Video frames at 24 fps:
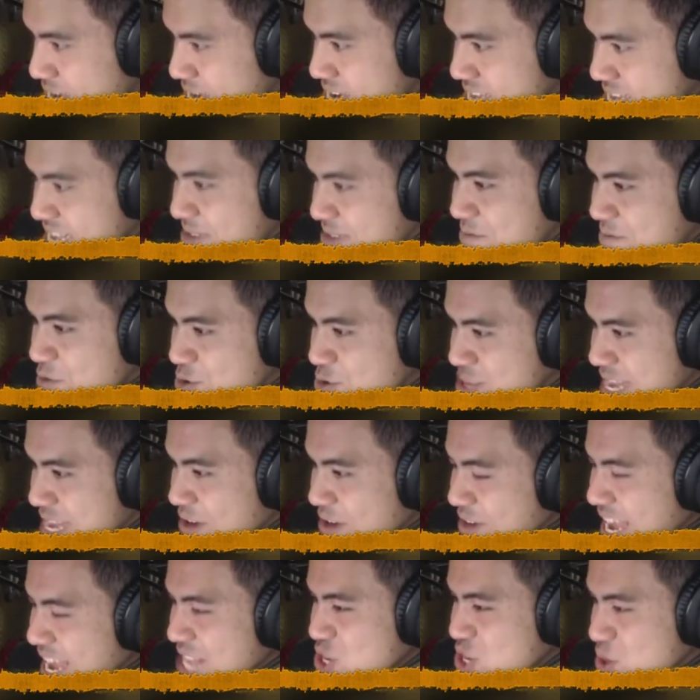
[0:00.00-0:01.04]
giờ ra phun
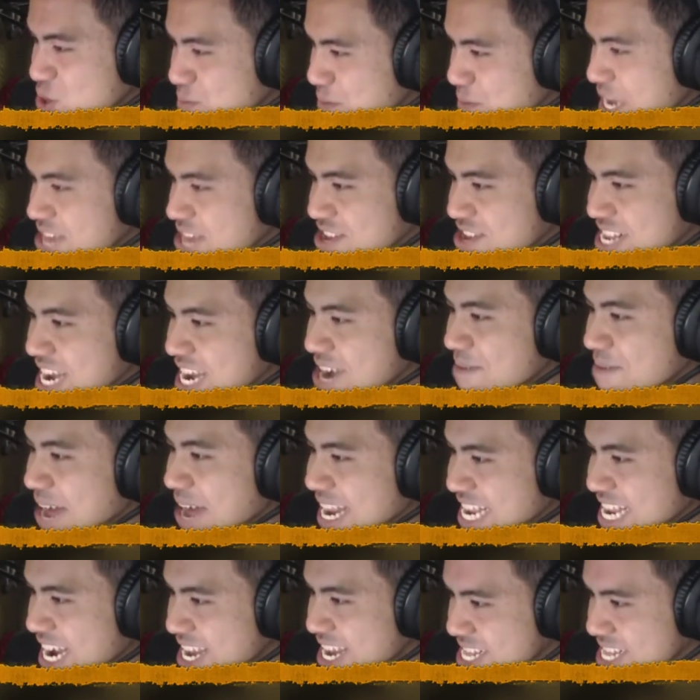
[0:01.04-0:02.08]
giáo cát chuẩn bị rồi nhé các
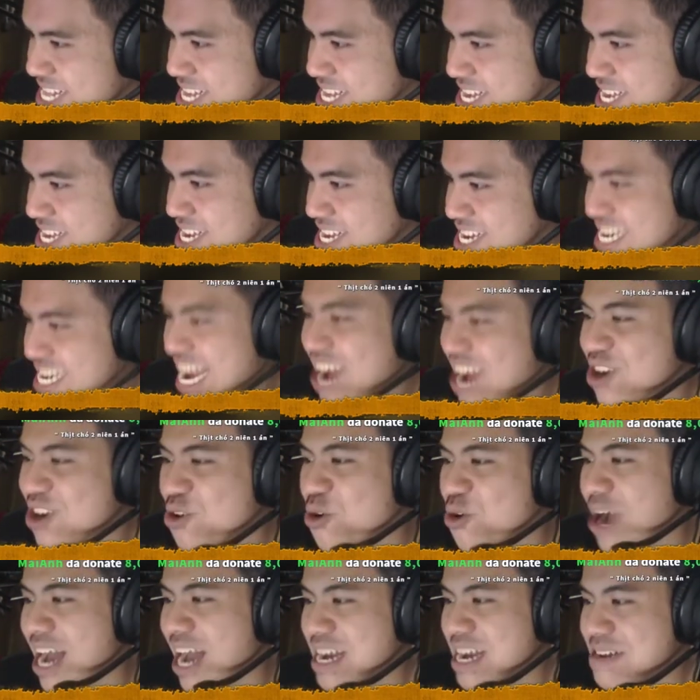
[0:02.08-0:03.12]
bạn nhá đang
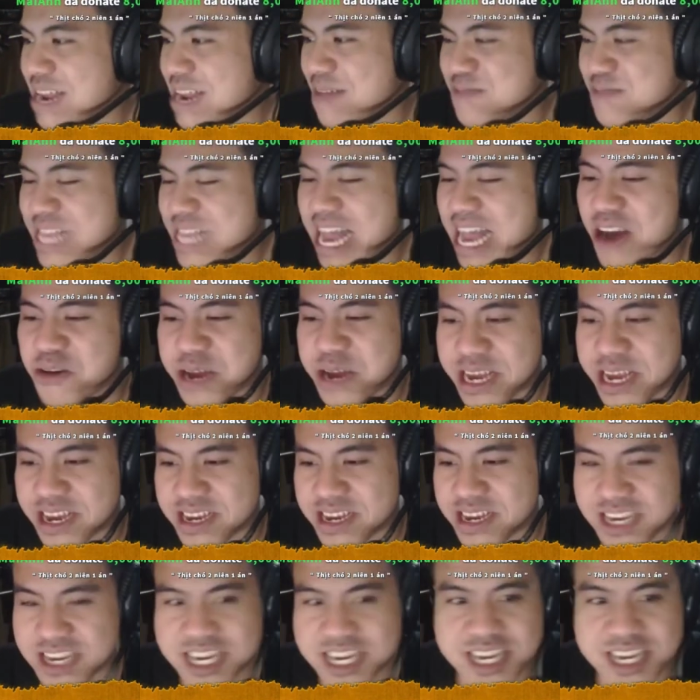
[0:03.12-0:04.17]
cố gắng làm sao để